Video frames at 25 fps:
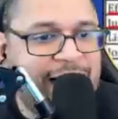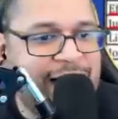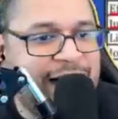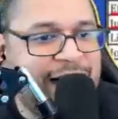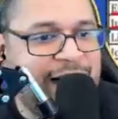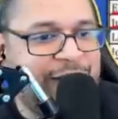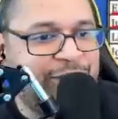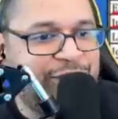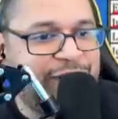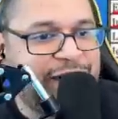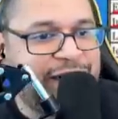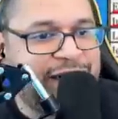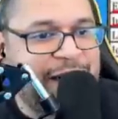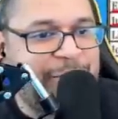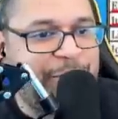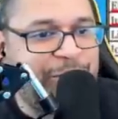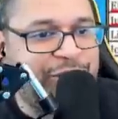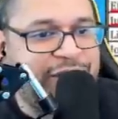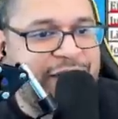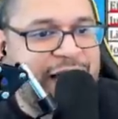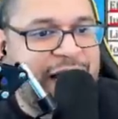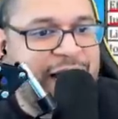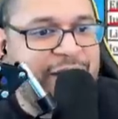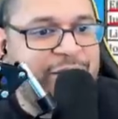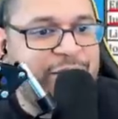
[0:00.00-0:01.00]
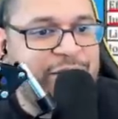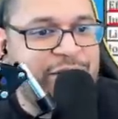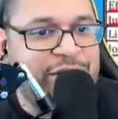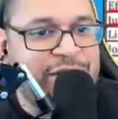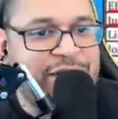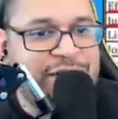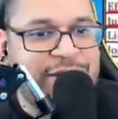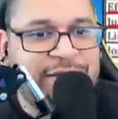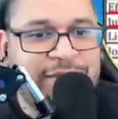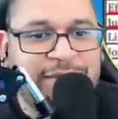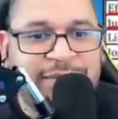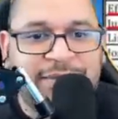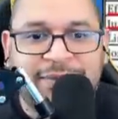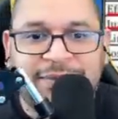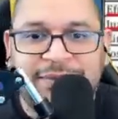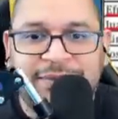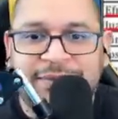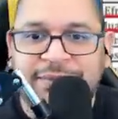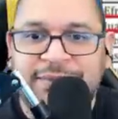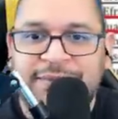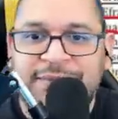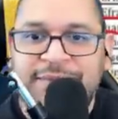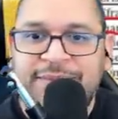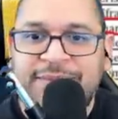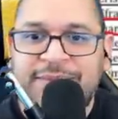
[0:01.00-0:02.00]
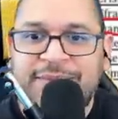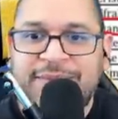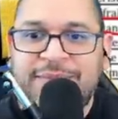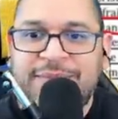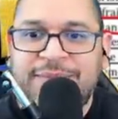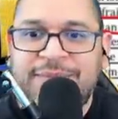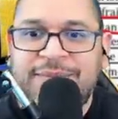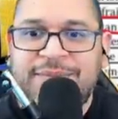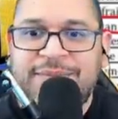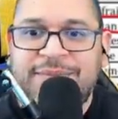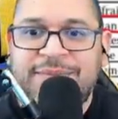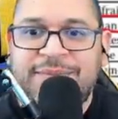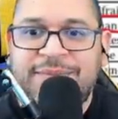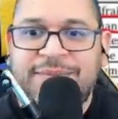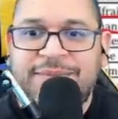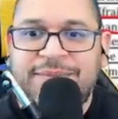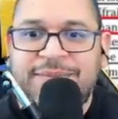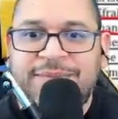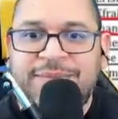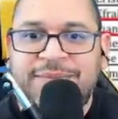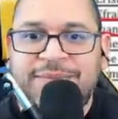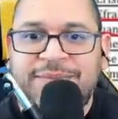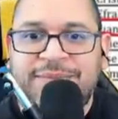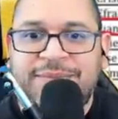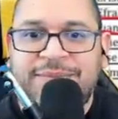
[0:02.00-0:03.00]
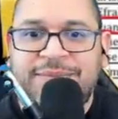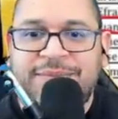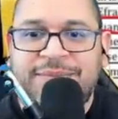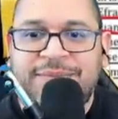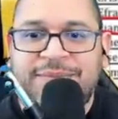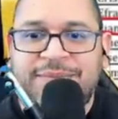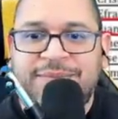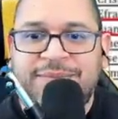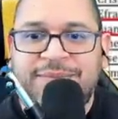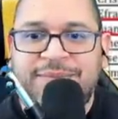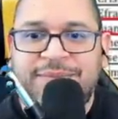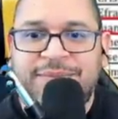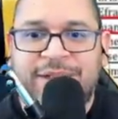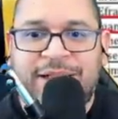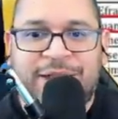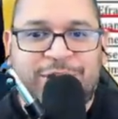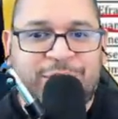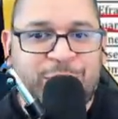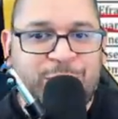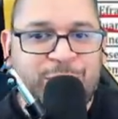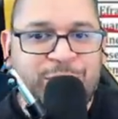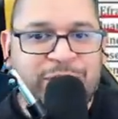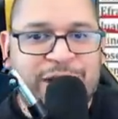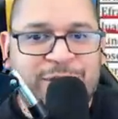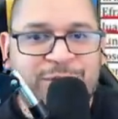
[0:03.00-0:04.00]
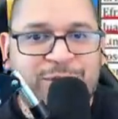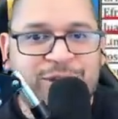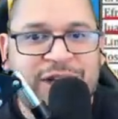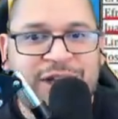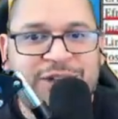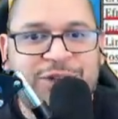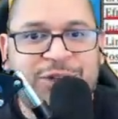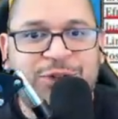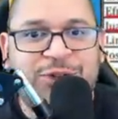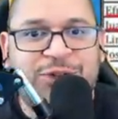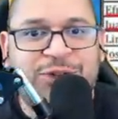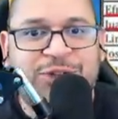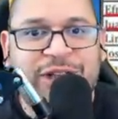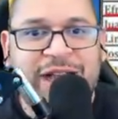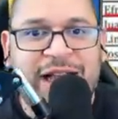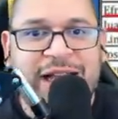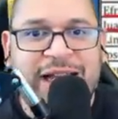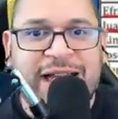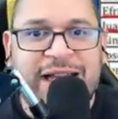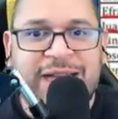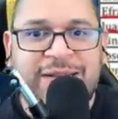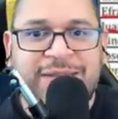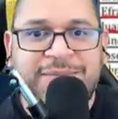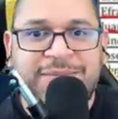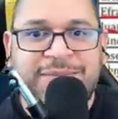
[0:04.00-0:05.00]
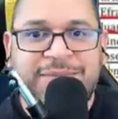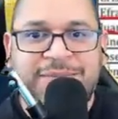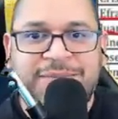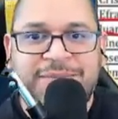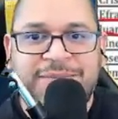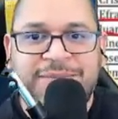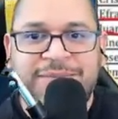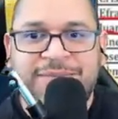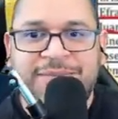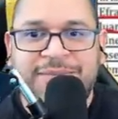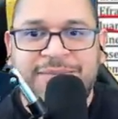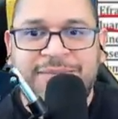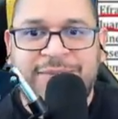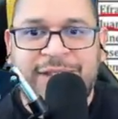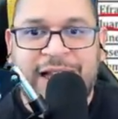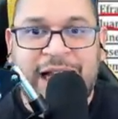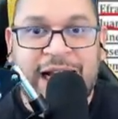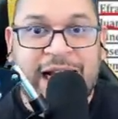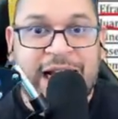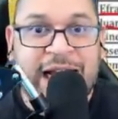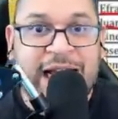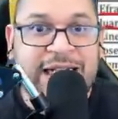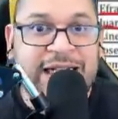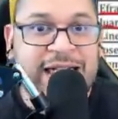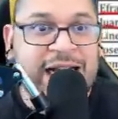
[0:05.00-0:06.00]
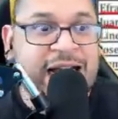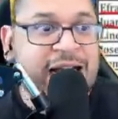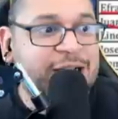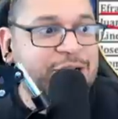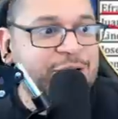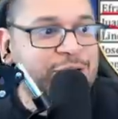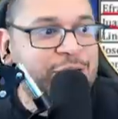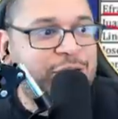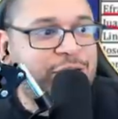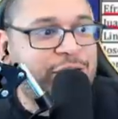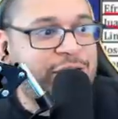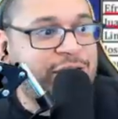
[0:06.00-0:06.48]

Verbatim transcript: Vamos a analizarlo nuevamente para que usted mismo este, se convenza. Esto es una acusación. me quitar seria. la. Que yo no